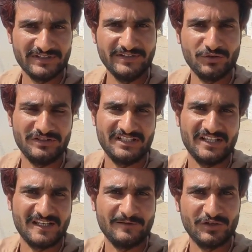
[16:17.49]
इनको दे
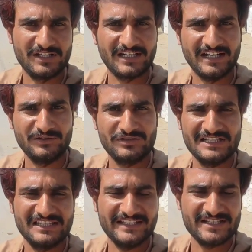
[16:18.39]
देंगे वही किराया तो
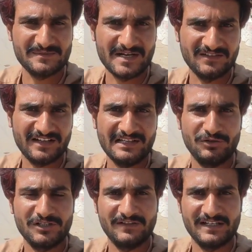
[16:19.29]
चलते हैं सामान वगैरह
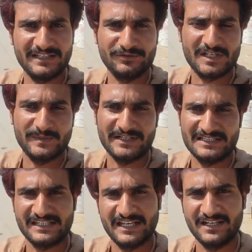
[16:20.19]
लोड करवाते हैं उसके बाद
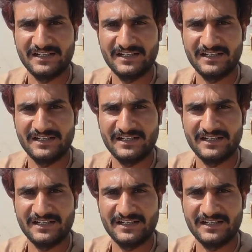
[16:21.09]
चलते हैं